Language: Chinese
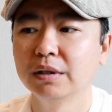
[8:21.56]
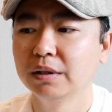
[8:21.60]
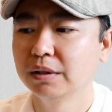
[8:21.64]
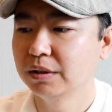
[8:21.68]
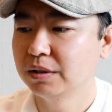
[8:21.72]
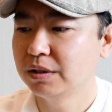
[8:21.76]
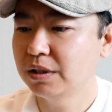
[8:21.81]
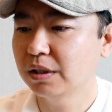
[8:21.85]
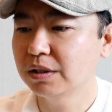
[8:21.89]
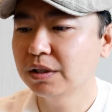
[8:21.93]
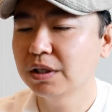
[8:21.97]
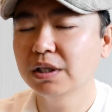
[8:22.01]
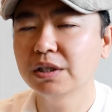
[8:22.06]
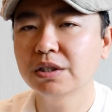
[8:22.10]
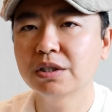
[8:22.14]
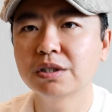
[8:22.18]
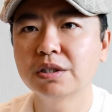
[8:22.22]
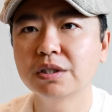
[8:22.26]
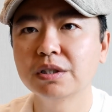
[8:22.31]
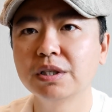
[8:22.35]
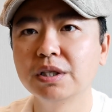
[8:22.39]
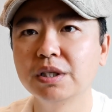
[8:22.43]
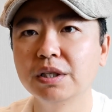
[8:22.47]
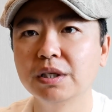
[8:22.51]
将这些
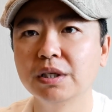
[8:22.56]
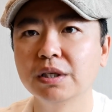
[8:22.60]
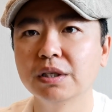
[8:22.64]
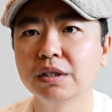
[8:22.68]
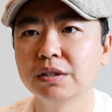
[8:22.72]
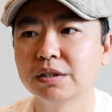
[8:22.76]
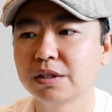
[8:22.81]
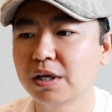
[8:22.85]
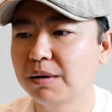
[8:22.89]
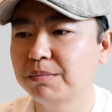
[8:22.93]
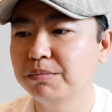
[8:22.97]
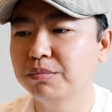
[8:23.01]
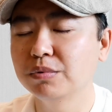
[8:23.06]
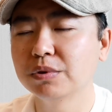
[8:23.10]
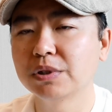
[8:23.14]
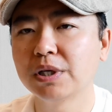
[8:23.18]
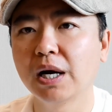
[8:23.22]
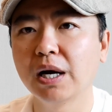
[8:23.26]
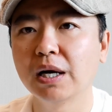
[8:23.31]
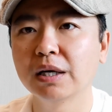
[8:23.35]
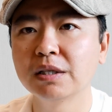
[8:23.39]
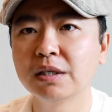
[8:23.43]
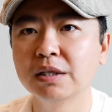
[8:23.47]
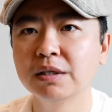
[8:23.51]
尸体在布
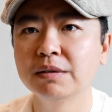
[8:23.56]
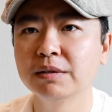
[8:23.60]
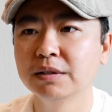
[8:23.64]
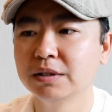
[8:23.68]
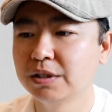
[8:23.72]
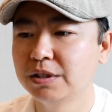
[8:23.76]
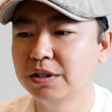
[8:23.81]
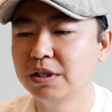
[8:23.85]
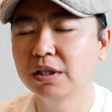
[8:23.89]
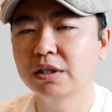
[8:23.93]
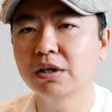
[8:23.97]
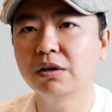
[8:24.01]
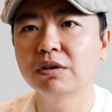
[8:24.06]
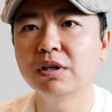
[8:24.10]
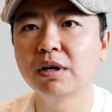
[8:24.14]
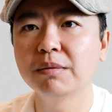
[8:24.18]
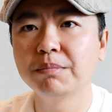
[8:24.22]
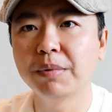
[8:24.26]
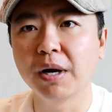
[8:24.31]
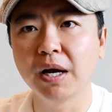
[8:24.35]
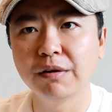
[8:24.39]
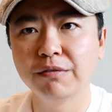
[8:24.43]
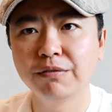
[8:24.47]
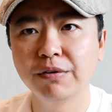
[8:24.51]
查镇街道上
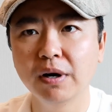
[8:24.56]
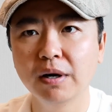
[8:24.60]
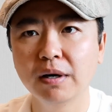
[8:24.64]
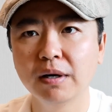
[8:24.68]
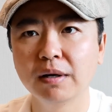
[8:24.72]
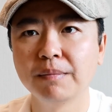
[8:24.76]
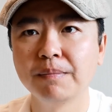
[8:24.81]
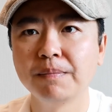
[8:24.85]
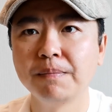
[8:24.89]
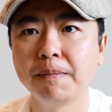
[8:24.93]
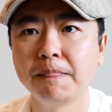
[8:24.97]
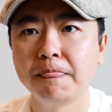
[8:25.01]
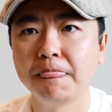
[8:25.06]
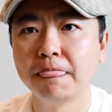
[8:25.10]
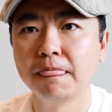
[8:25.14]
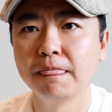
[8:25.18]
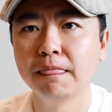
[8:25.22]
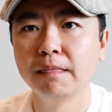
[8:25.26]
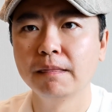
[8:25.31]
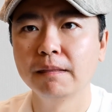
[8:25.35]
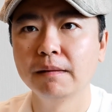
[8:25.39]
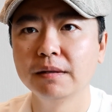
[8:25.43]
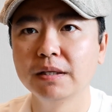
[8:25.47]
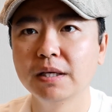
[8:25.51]
摆放，
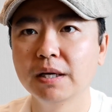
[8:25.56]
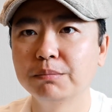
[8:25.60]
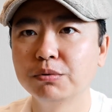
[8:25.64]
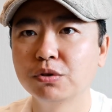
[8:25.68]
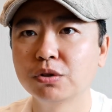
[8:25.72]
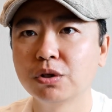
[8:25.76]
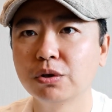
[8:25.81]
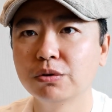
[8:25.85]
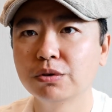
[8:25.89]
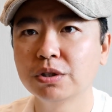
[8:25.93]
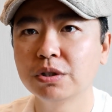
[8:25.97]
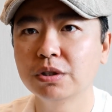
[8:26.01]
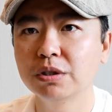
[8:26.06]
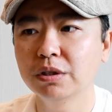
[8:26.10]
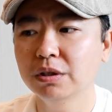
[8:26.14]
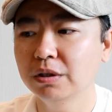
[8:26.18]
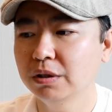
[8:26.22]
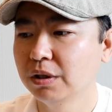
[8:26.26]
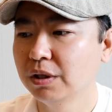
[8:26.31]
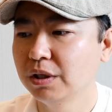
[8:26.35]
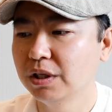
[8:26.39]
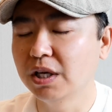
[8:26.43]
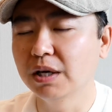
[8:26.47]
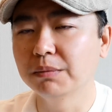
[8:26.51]
也不收
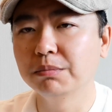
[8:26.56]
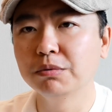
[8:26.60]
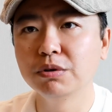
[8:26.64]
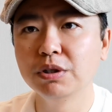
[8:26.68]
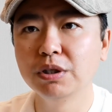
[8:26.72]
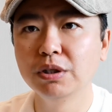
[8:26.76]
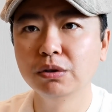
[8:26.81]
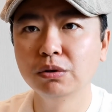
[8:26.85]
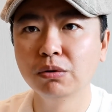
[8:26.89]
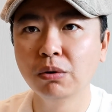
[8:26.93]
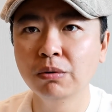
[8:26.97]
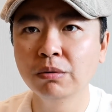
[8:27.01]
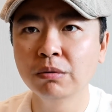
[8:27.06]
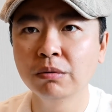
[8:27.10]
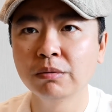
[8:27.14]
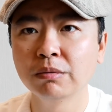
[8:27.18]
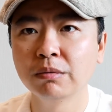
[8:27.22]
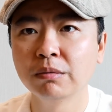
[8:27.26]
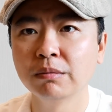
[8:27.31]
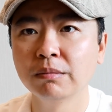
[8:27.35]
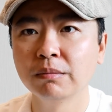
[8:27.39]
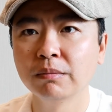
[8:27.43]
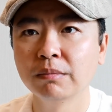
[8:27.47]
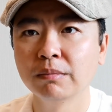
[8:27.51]
尸，也不移动，
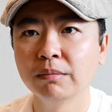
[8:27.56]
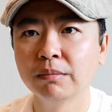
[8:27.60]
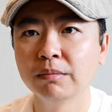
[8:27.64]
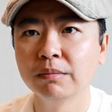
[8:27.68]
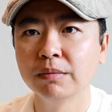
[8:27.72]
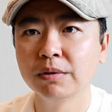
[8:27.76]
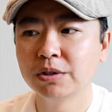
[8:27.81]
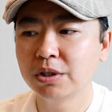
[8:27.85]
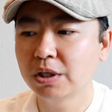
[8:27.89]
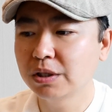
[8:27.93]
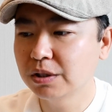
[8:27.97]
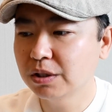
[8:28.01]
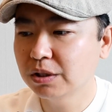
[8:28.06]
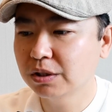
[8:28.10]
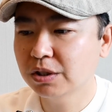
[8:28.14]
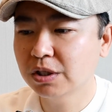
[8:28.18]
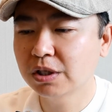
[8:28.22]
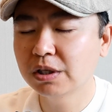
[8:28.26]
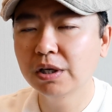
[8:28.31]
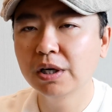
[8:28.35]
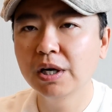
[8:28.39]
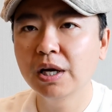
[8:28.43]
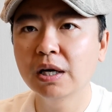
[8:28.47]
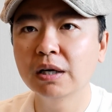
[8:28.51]
甚至
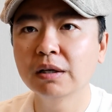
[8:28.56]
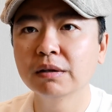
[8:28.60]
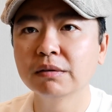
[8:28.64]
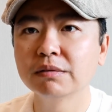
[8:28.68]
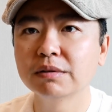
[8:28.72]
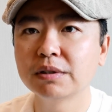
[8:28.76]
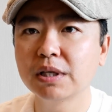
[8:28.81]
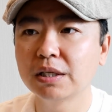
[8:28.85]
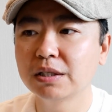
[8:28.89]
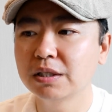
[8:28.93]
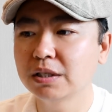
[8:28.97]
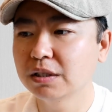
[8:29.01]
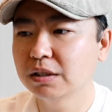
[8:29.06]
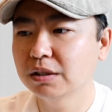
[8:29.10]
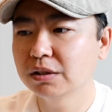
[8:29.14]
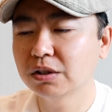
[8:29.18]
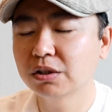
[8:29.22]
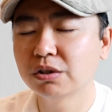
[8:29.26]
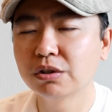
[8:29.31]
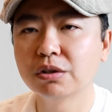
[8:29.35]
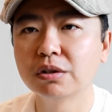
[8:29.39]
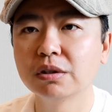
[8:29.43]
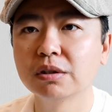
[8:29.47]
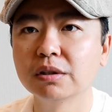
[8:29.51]
车辆在这个
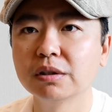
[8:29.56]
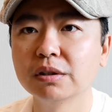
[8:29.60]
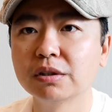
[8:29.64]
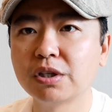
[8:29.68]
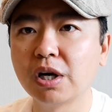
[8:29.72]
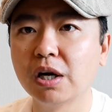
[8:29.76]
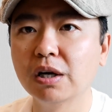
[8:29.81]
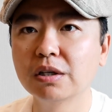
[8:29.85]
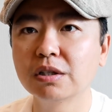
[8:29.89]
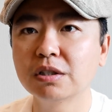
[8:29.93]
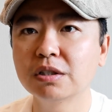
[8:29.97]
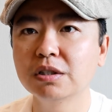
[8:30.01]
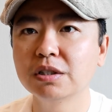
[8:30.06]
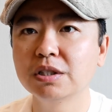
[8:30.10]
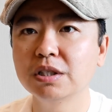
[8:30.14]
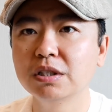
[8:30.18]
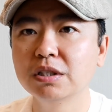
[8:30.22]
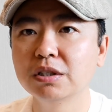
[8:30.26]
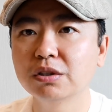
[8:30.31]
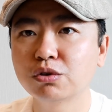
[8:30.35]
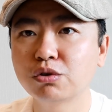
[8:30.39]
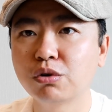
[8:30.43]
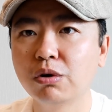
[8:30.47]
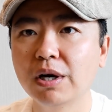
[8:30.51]
城市进
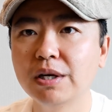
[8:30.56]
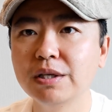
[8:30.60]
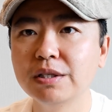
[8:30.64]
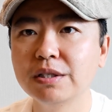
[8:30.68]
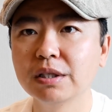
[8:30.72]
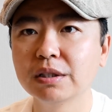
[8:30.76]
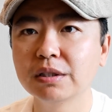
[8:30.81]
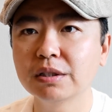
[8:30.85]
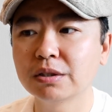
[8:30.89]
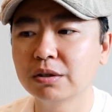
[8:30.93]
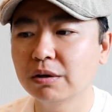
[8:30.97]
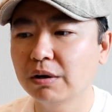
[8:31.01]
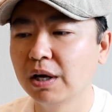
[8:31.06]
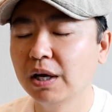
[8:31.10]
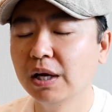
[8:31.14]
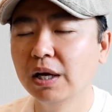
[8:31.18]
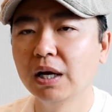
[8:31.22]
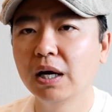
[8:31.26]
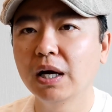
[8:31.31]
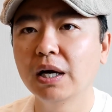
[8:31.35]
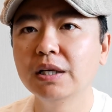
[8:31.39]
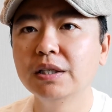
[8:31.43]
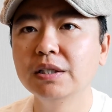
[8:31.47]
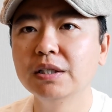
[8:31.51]
行穿行的时候
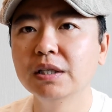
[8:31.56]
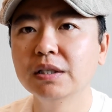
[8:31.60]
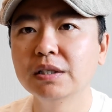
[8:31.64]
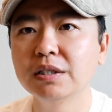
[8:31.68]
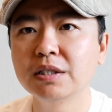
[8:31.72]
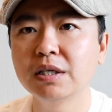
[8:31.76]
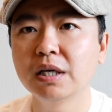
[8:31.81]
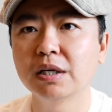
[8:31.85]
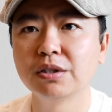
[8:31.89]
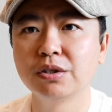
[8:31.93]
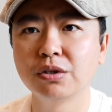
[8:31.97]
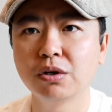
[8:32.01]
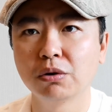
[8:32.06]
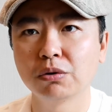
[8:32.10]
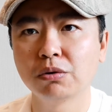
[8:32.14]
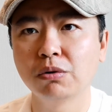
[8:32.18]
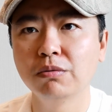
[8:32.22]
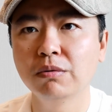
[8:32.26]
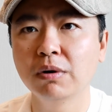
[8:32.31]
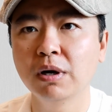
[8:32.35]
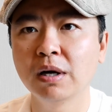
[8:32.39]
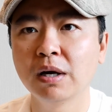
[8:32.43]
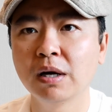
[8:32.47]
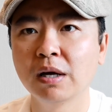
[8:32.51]
还影响交
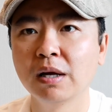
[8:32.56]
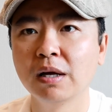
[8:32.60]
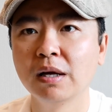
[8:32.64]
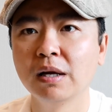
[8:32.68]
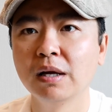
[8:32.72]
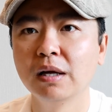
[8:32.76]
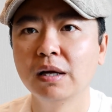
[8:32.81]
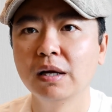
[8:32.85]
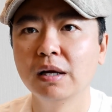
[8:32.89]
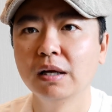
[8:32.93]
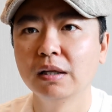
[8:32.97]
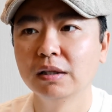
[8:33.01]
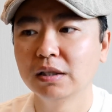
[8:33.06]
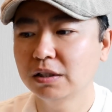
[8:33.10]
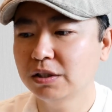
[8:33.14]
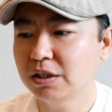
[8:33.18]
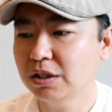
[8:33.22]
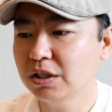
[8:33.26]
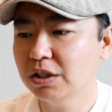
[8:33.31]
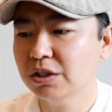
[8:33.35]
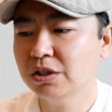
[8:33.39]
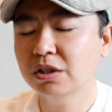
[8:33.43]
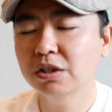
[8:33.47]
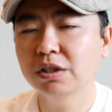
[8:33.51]
通啊。那这
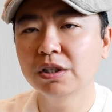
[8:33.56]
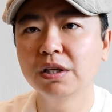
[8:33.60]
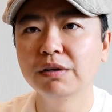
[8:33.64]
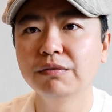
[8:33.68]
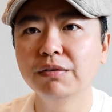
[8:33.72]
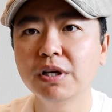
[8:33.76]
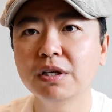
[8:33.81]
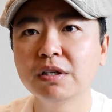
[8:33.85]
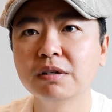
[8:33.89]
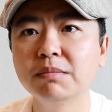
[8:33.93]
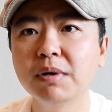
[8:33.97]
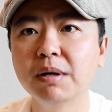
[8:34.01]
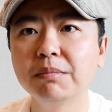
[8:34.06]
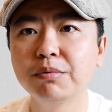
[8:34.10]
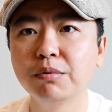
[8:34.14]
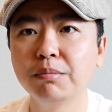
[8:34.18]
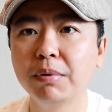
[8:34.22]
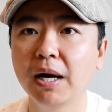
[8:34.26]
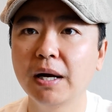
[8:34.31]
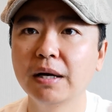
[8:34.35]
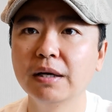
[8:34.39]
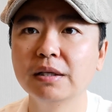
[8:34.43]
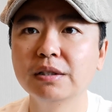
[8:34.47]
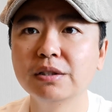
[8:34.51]
些尸体为什么不
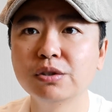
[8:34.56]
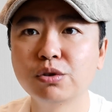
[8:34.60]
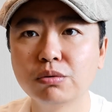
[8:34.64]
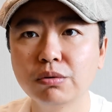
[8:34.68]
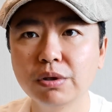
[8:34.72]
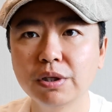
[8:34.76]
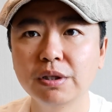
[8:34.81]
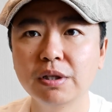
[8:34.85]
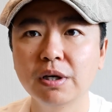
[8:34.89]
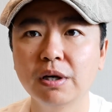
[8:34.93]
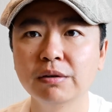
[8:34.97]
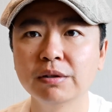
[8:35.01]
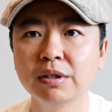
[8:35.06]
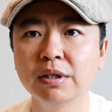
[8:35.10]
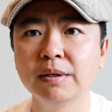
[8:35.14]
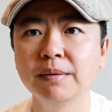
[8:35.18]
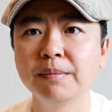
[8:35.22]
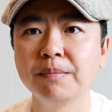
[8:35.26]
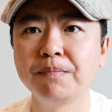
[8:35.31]
派人处理掉呢？